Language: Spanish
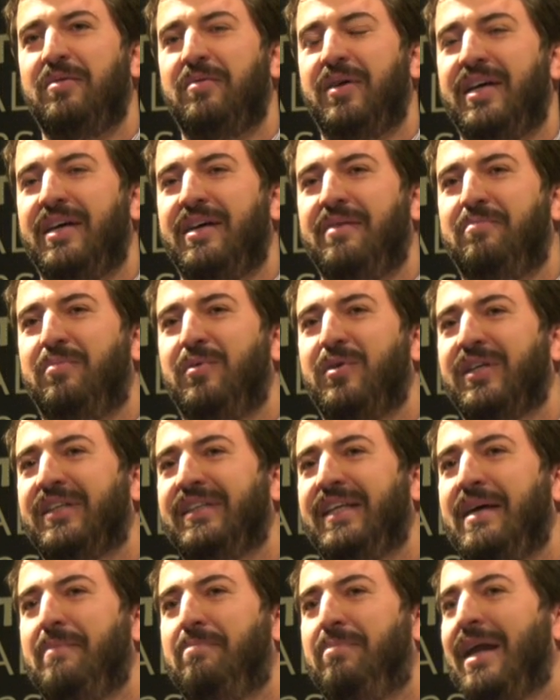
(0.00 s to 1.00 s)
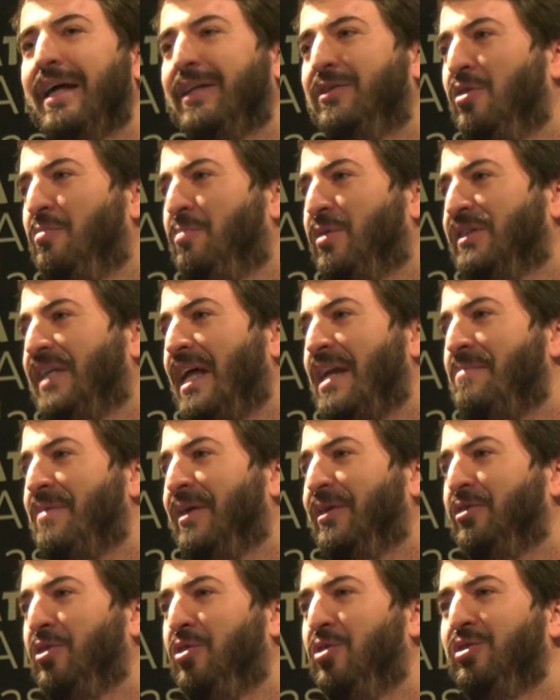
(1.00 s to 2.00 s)
eh, por este plato, por este
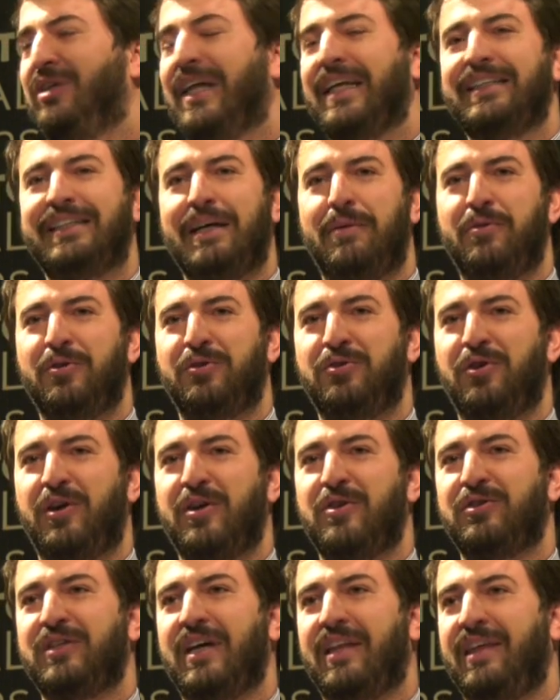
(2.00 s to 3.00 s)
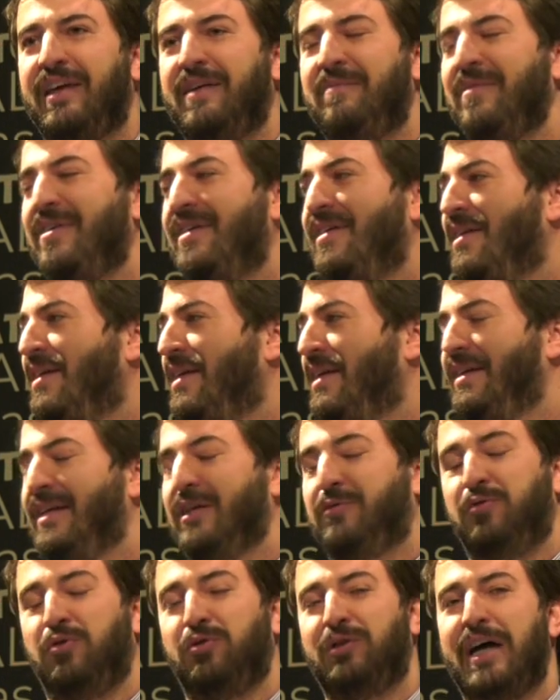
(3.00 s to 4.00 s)
alimento tan sabroso que nos hace
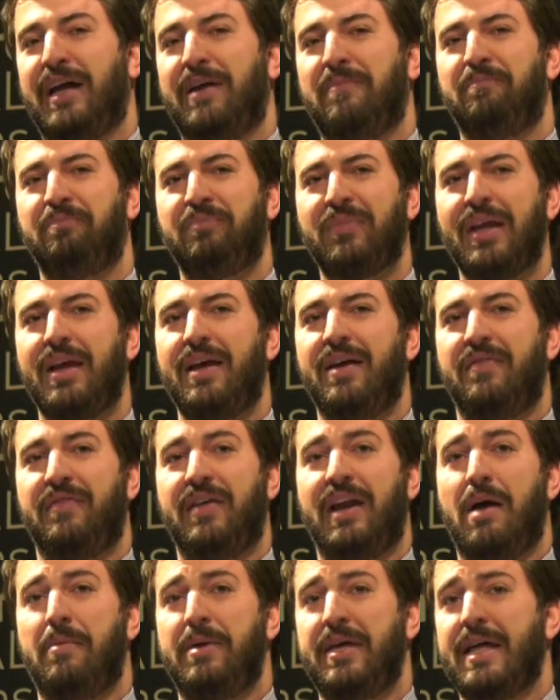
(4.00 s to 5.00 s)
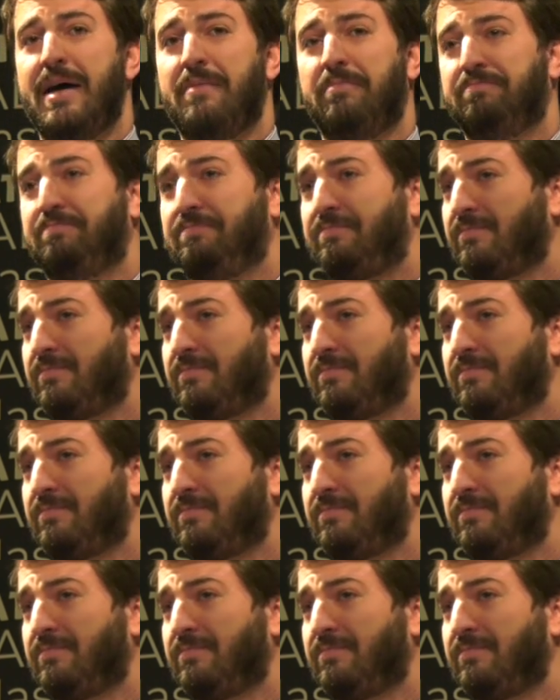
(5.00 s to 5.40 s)
disfrutar de la vida.